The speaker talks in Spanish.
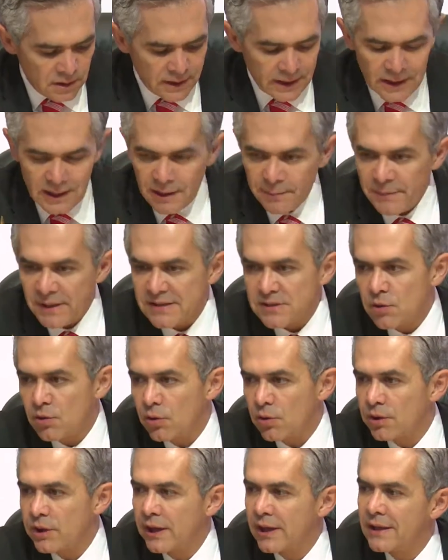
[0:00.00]
dar la más
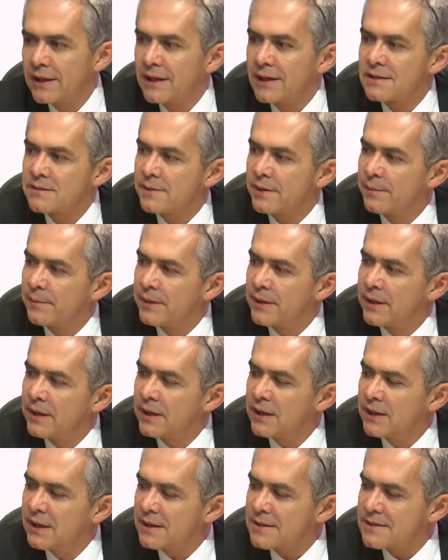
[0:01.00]
cordial de las
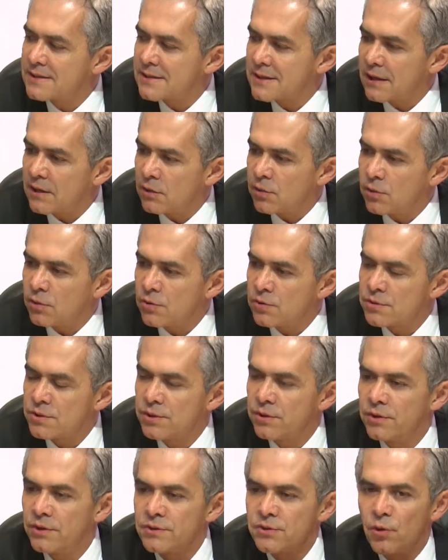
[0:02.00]
bienvenidas a los
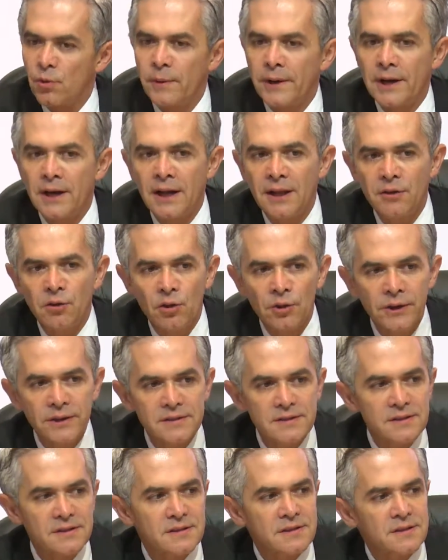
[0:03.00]
señores
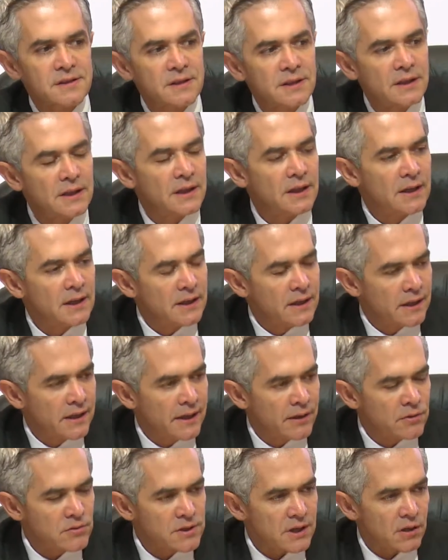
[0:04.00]
gobernadores
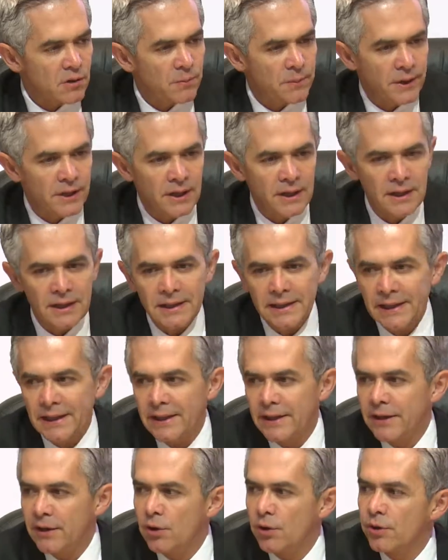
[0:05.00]
que nos acompañan el
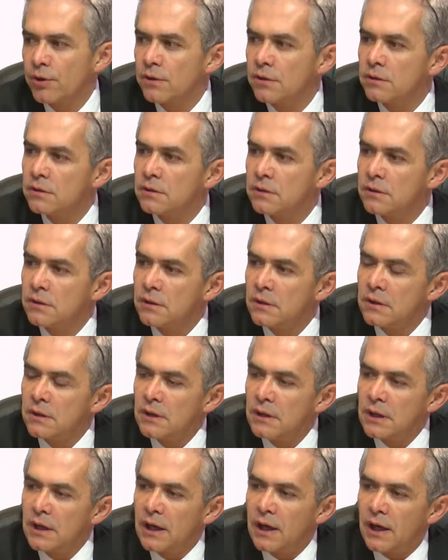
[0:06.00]
día de hoy,
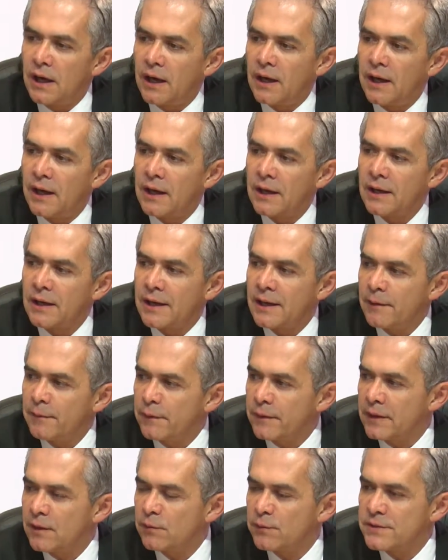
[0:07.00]
al
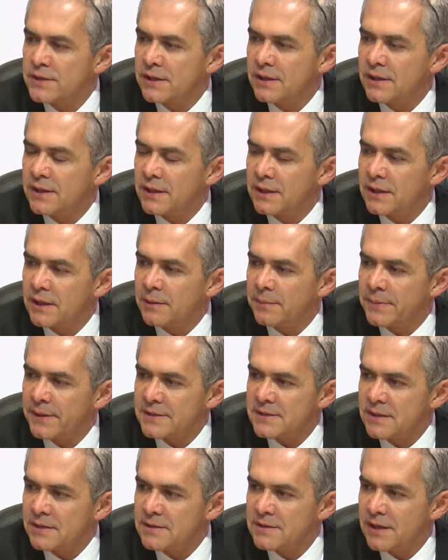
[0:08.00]
jefe de la Oficina de
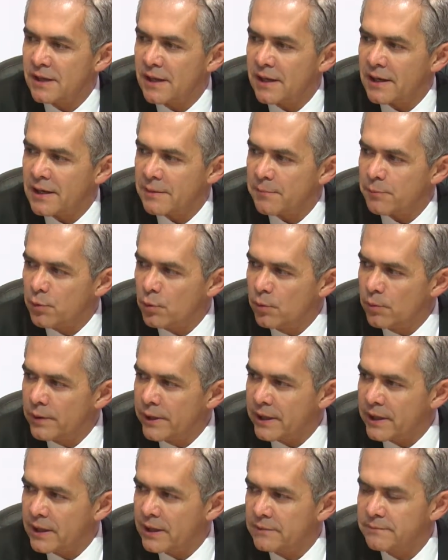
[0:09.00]
Presidencia de la
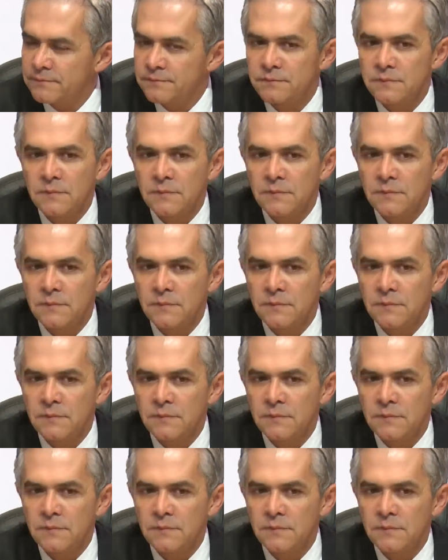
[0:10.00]
República,